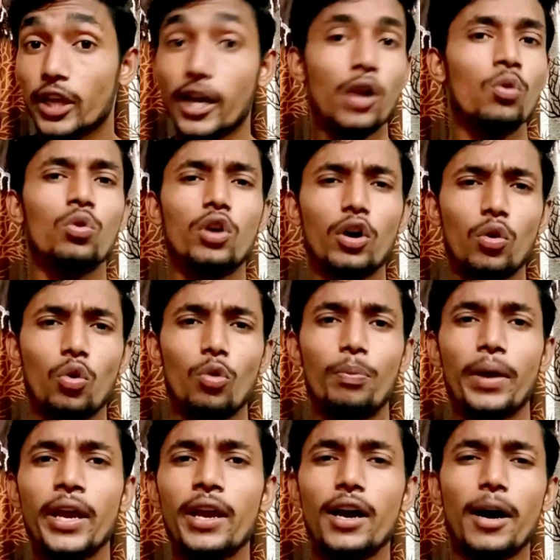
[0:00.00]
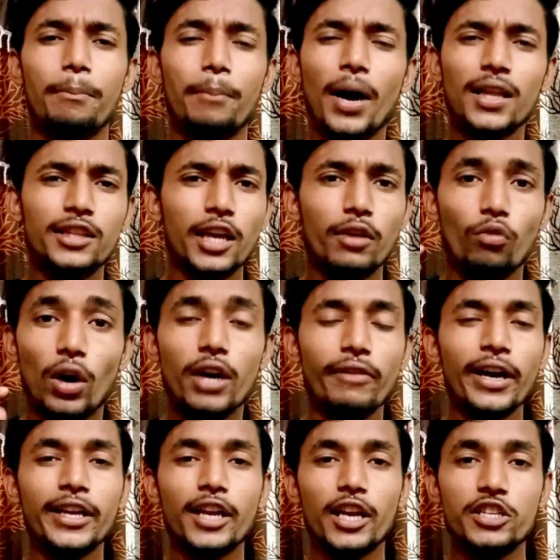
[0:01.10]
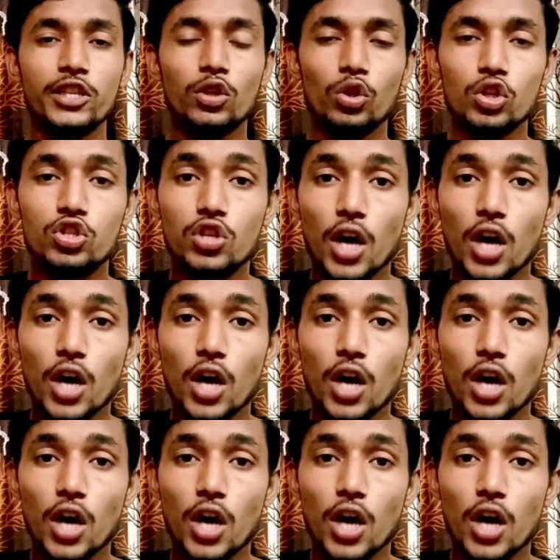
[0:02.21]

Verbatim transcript: तिरानवे करोड़ रुपए बात करें वर्ल्ड वाइड कलेक्शन की तो